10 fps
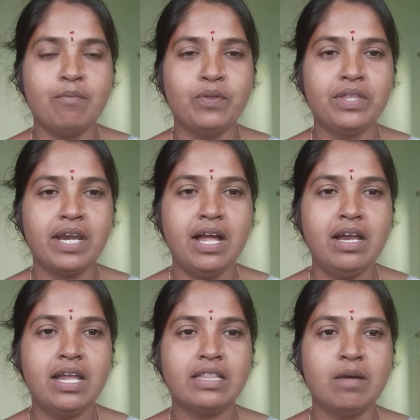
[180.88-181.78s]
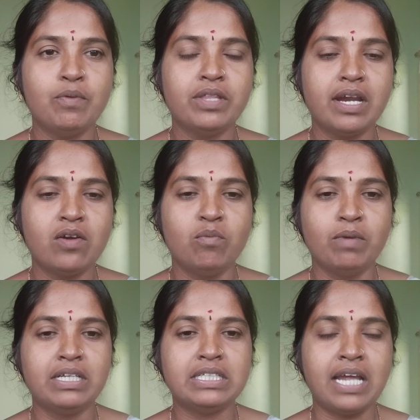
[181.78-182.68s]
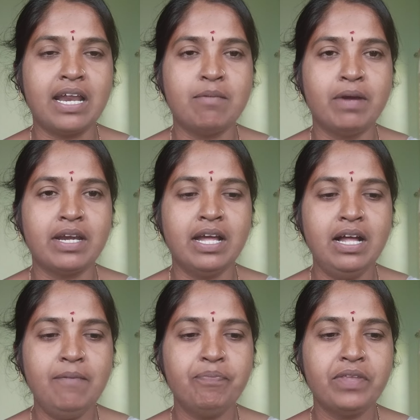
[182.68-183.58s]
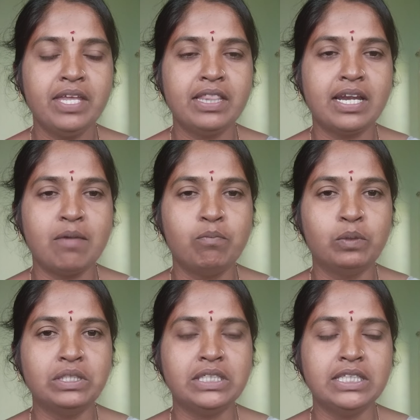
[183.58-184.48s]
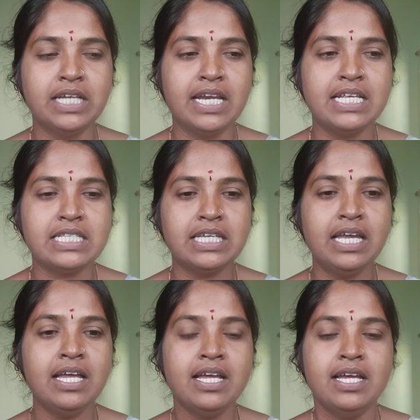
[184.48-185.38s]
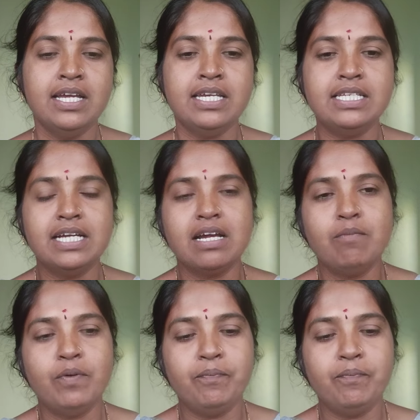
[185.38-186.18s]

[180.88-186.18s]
అన్న ముందర లత ముందర గుమ్మరిస్తాడనమాట ఇంత డబ్బు వచ్చింది అనేసి నిజంగా